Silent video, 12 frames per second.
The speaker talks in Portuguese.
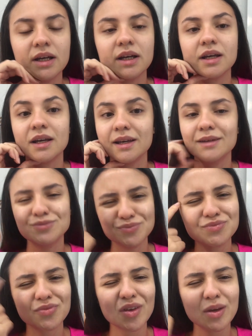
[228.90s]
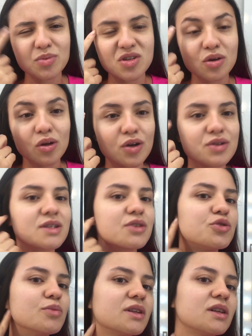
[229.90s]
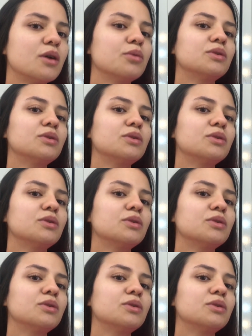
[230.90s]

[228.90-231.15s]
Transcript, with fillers: e psicológico, sentimental,